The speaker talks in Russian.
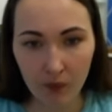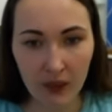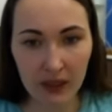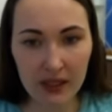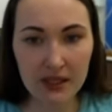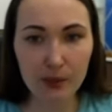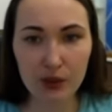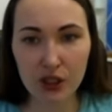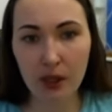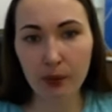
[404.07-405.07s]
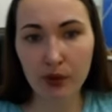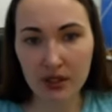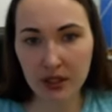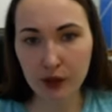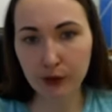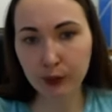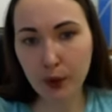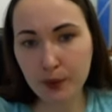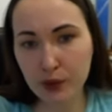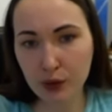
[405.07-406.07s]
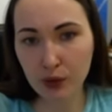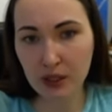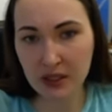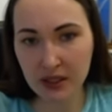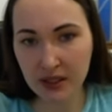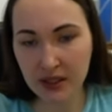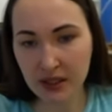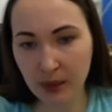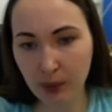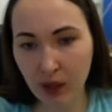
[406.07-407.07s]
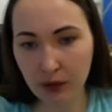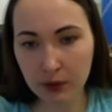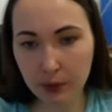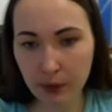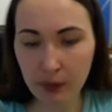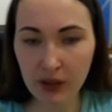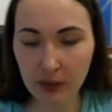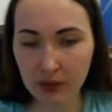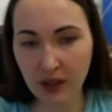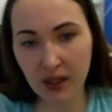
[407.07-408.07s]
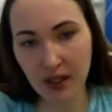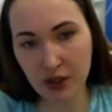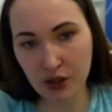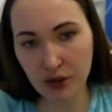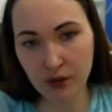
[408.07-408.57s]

Если бы шла бы она сразу в собственность, то у нас статистика была вот примерно бы такая же,